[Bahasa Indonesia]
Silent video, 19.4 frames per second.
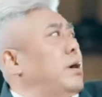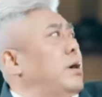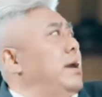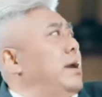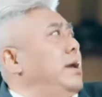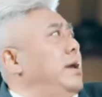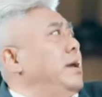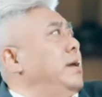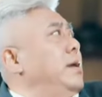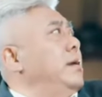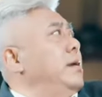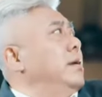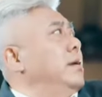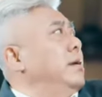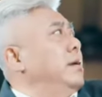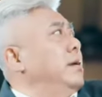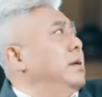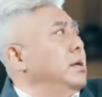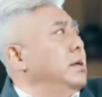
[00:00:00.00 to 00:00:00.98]
Naik ke
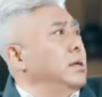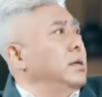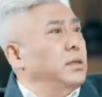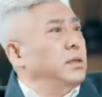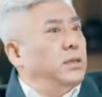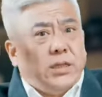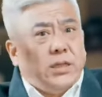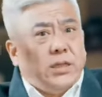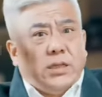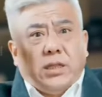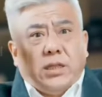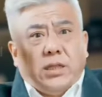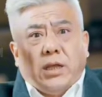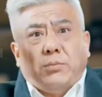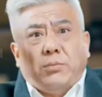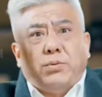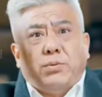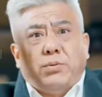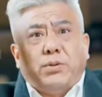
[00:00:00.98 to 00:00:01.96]
atas dan tangkap orang
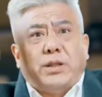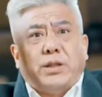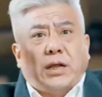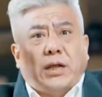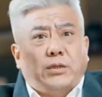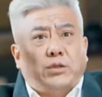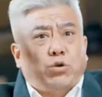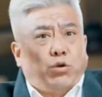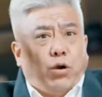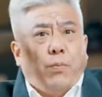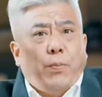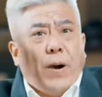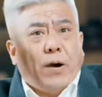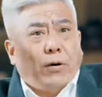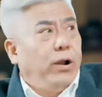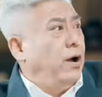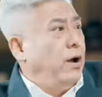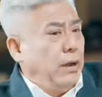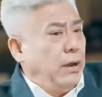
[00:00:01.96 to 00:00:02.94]
itu. Pastikan
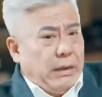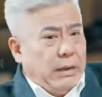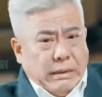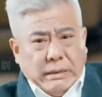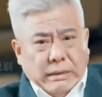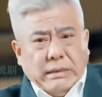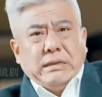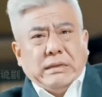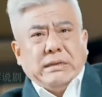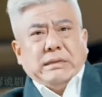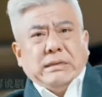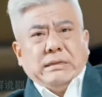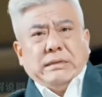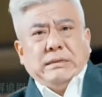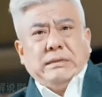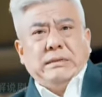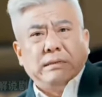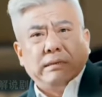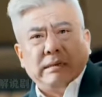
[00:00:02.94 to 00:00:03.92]
pelaku tidak melarikan
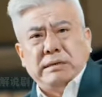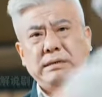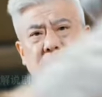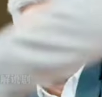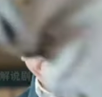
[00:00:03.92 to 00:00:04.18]
diri.